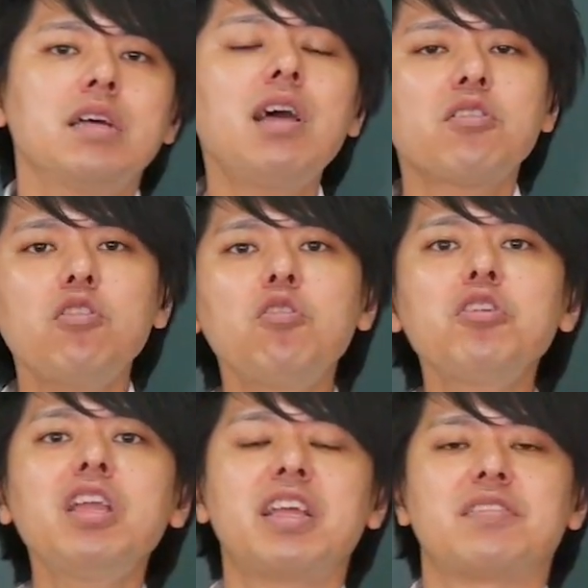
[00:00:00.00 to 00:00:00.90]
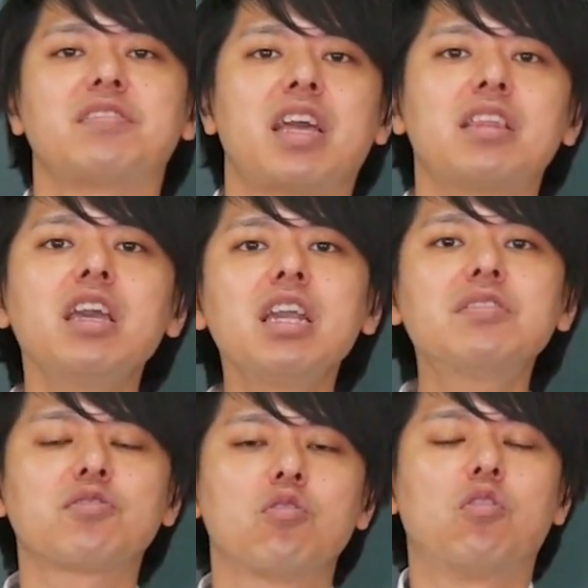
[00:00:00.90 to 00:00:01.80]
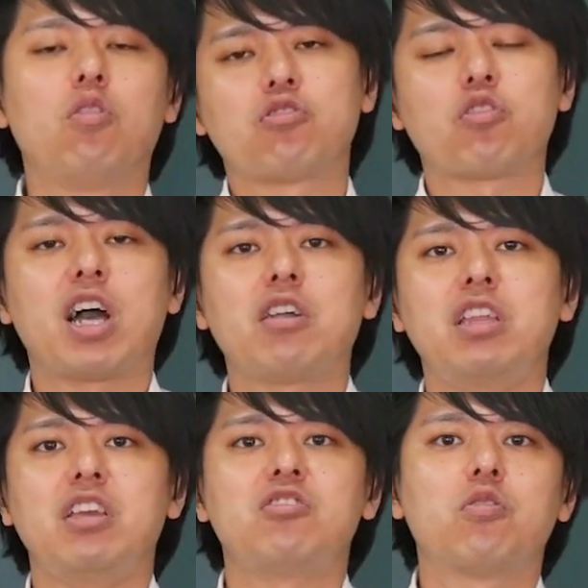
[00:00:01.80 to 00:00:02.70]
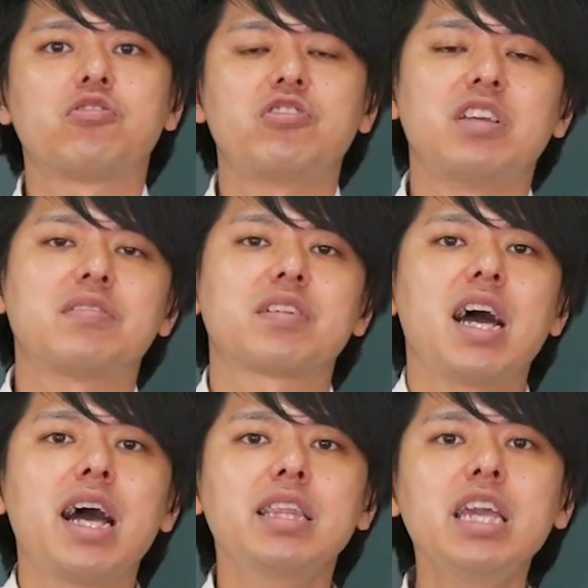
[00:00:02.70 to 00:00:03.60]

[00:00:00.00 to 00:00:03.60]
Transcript: さあ、ということでですね、テキストの方をちょっと確認してほしいんですが、